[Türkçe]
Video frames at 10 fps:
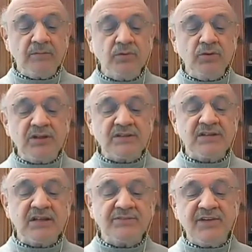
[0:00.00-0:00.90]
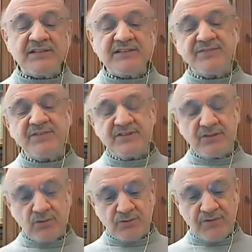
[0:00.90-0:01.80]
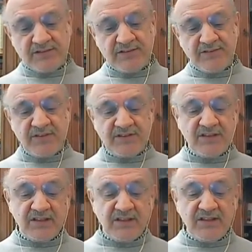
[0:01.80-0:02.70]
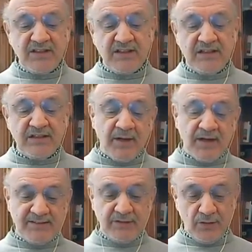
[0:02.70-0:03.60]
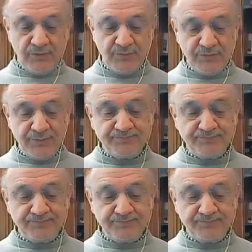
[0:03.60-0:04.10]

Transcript: Bunu yazan felsefeci, Rus felsefeci Kiril Martinov.